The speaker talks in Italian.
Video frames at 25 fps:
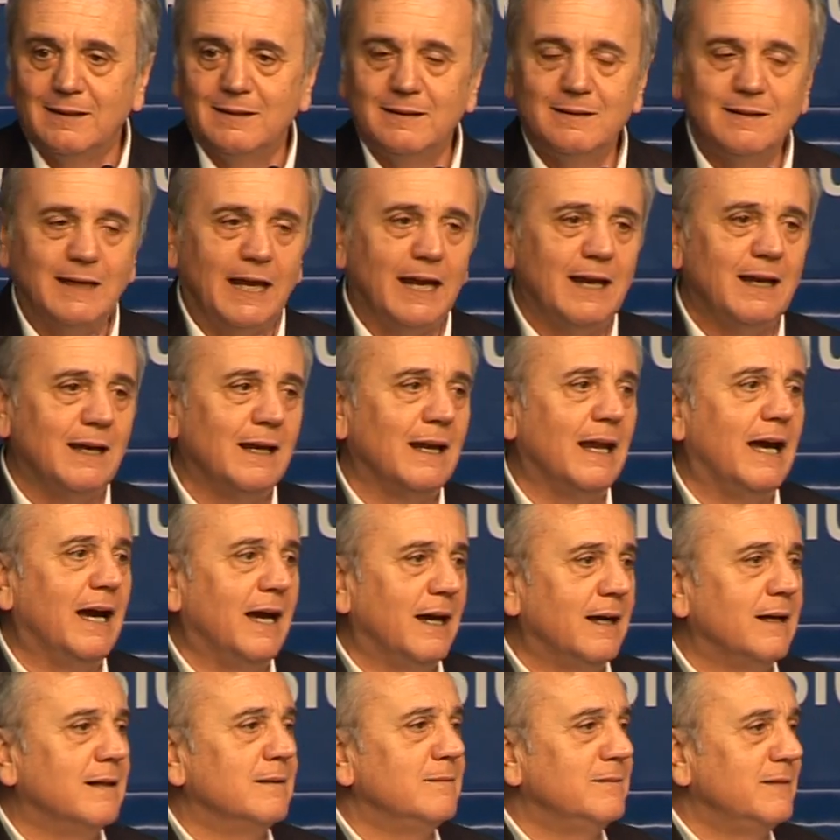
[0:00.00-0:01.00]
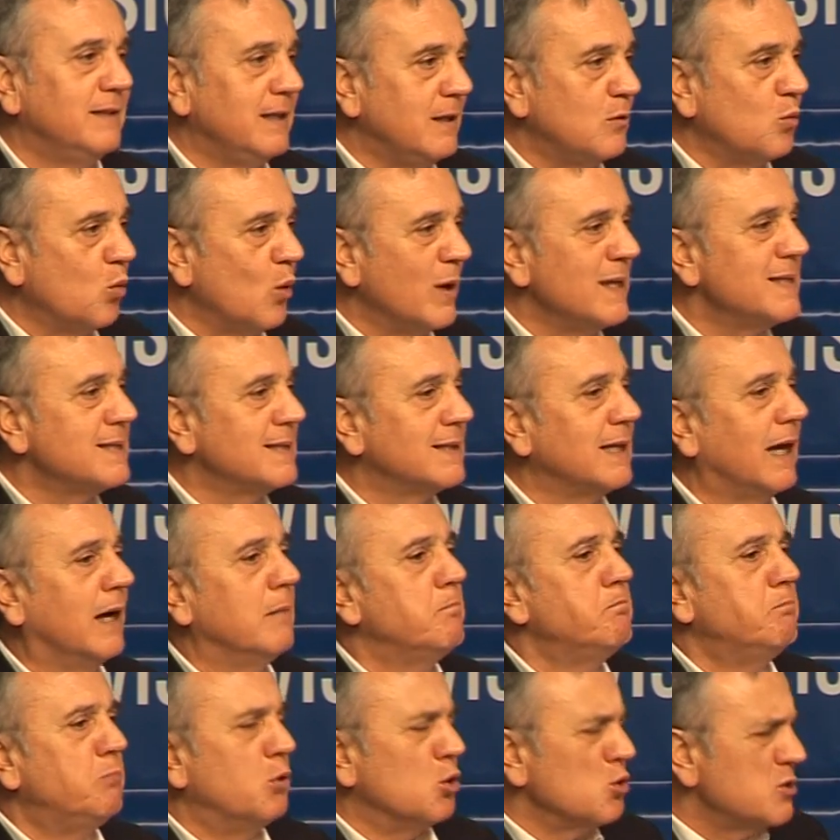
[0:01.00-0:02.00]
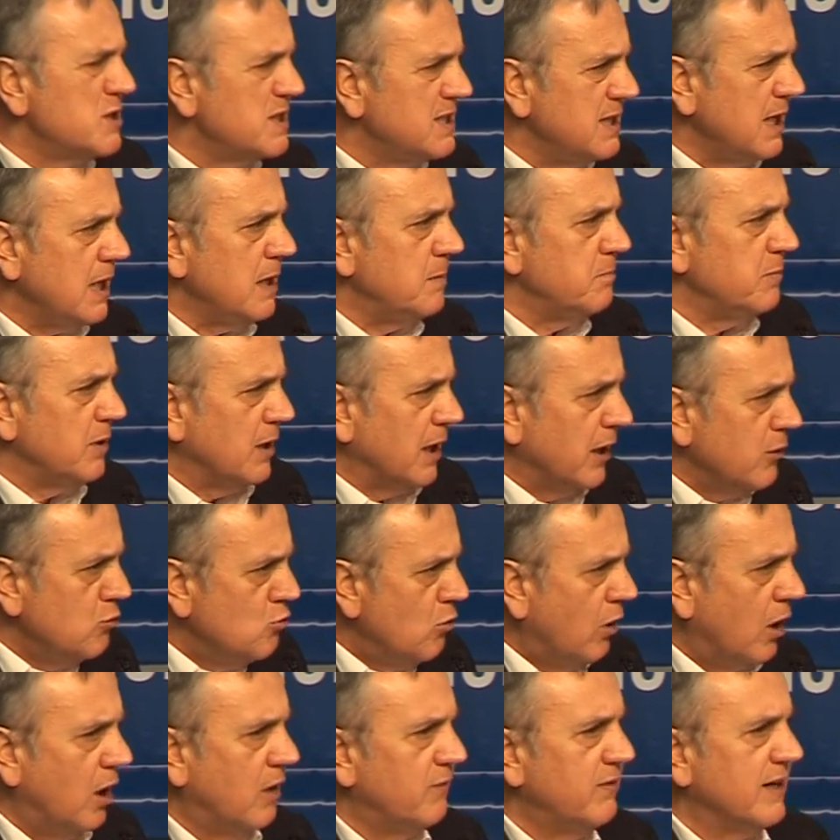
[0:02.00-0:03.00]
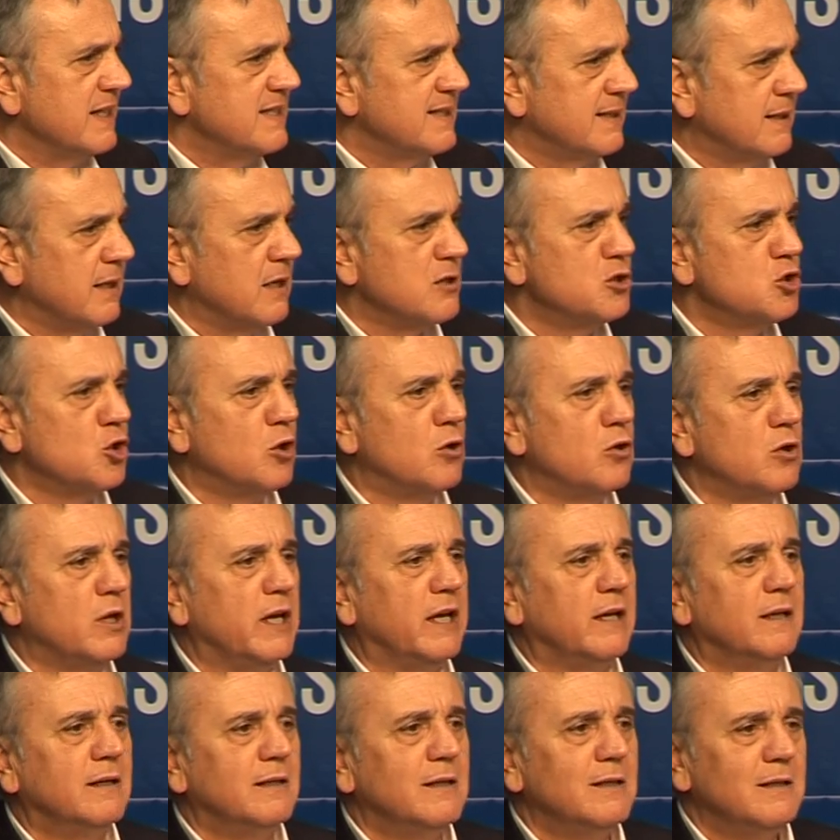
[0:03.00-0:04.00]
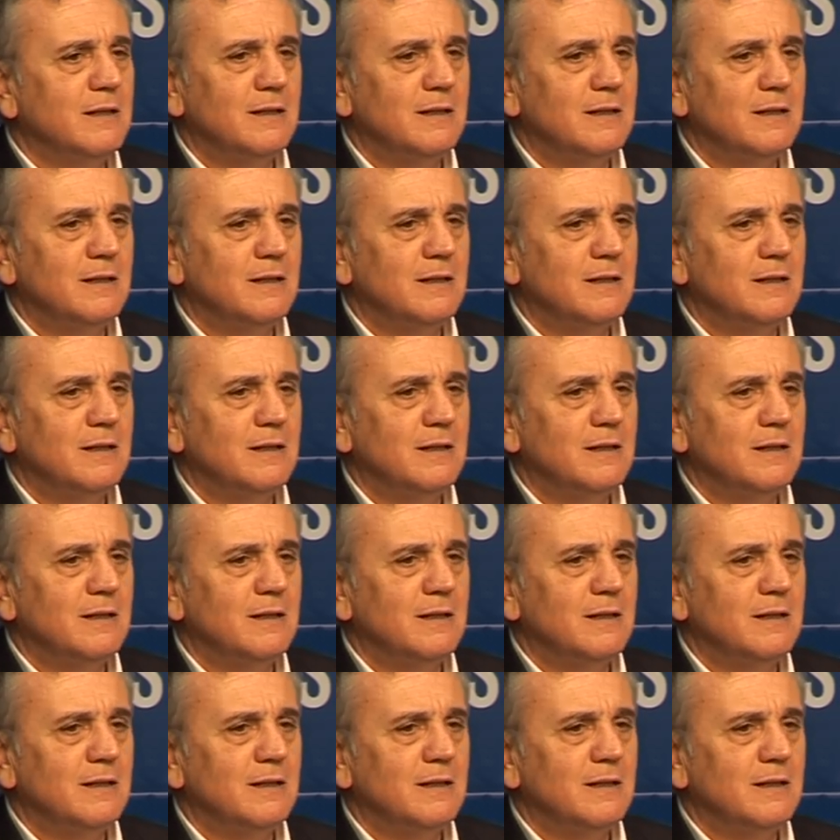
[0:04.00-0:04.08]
della, di questa possibile nuova stagione